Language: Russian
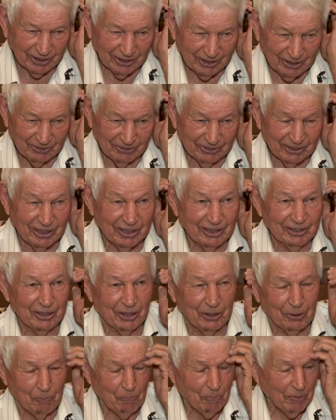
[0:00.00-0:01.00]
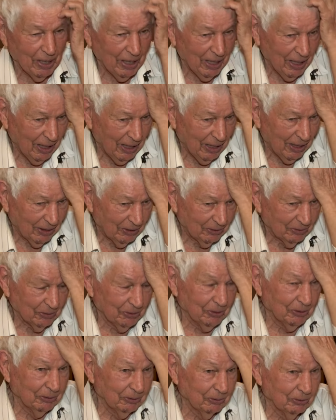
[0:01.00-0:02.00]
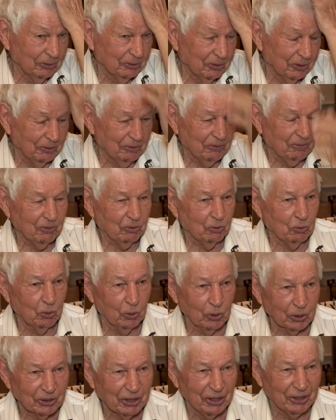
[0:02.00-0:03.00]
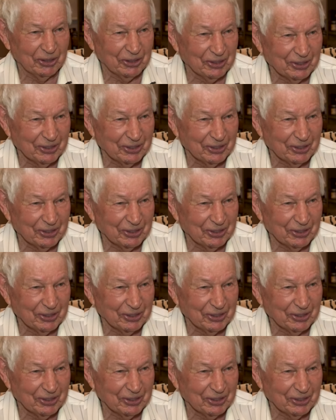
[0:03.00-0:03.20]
надо, на три. Он говорит, год.